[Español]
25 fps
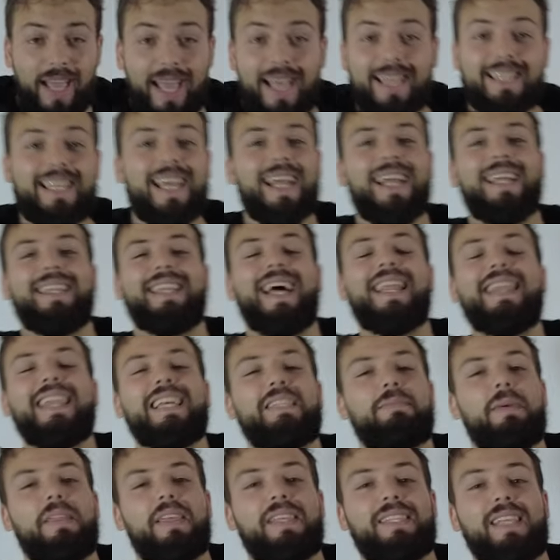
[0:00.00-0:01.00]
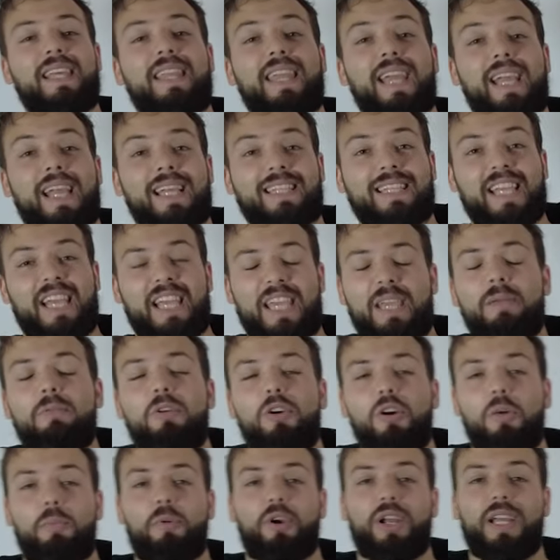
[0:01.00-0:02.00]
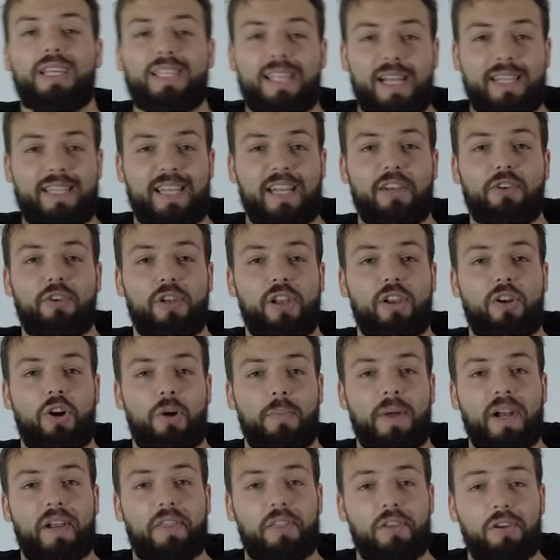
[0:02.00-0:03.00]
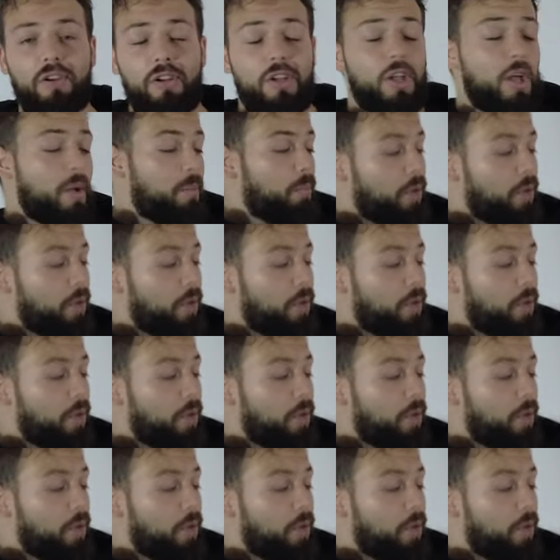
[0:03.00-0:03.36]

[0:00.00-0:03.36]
ese que tantas veces se dice que es equívoco porque es el signo del comercio.